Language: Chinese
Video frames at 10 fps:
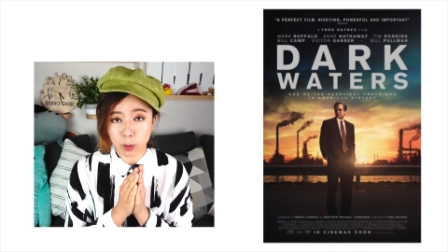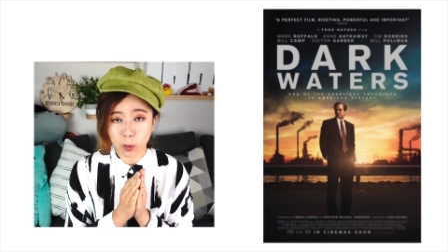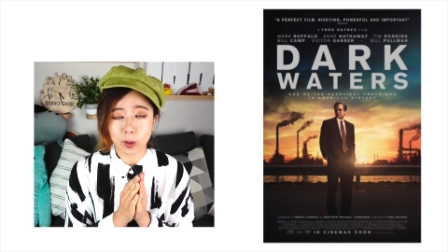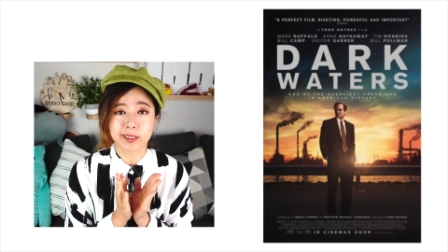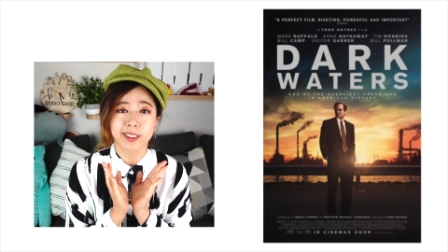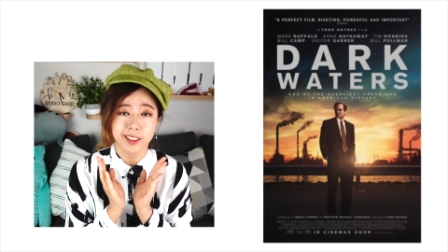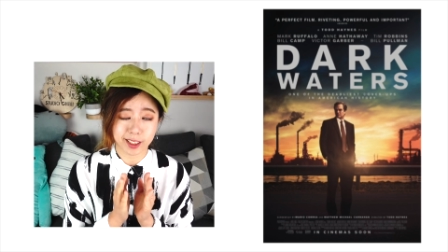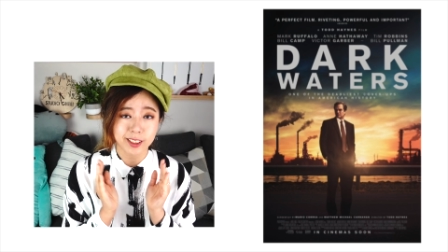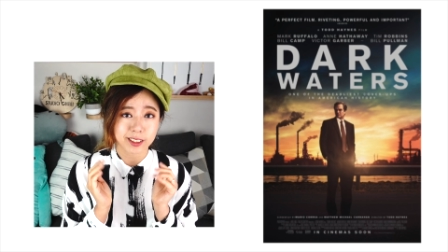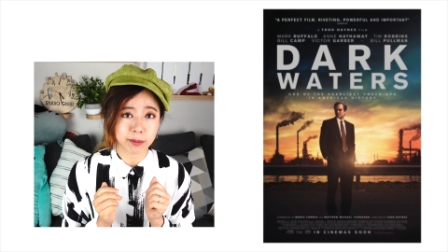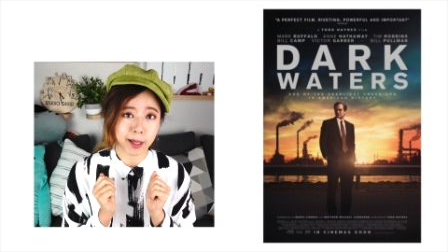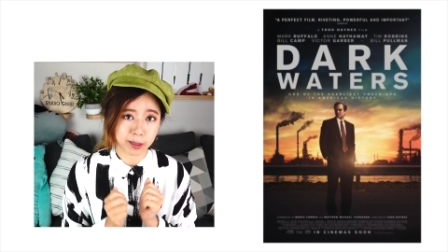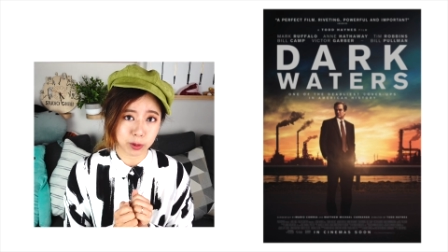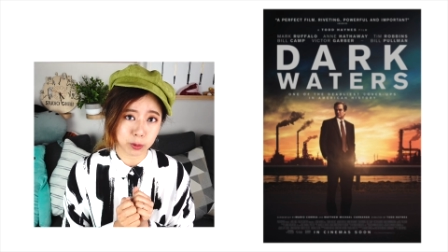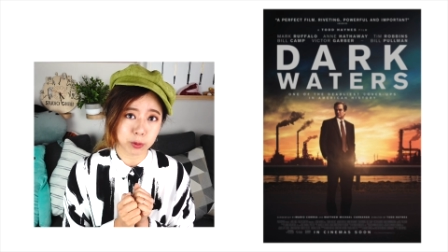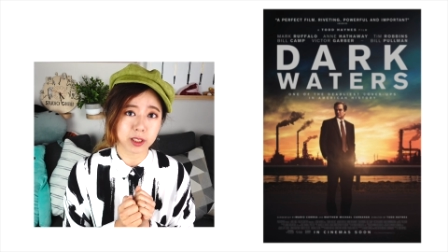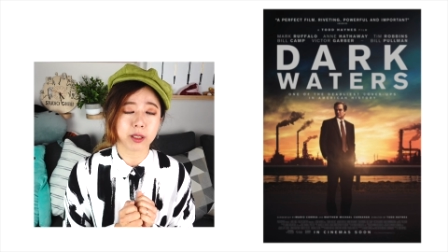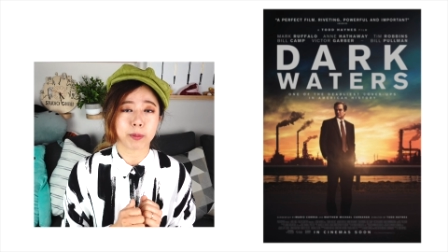锅真的是蛮毒的。